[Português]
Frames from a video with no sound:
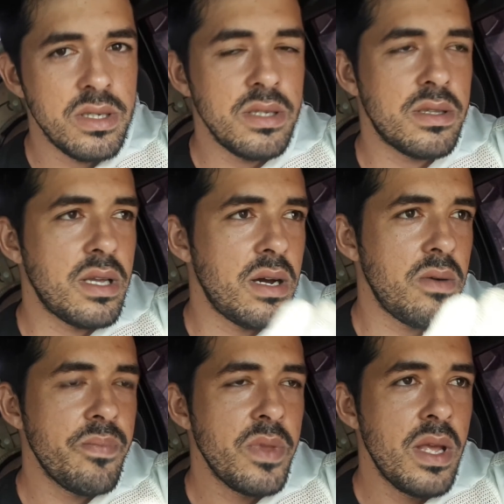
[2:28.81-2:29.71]

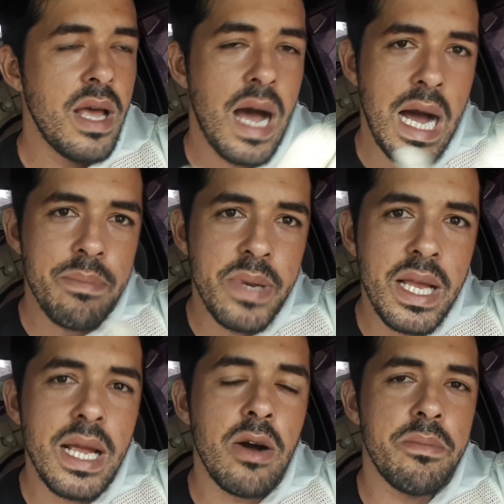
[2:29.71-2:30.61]
Então, a
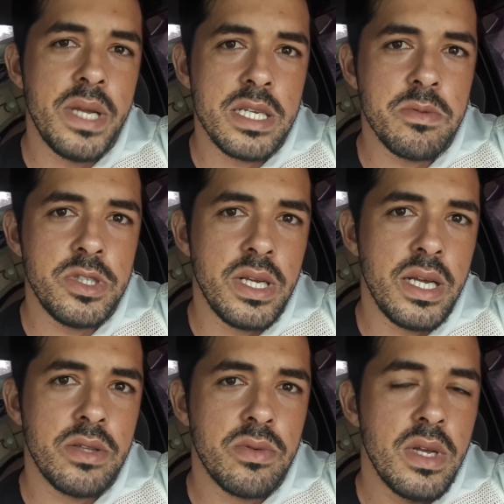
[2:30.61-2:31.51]
abelha é o mesmo
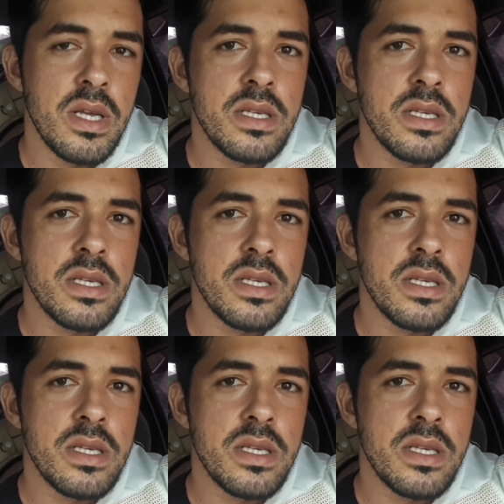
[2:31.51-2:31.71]
jeito.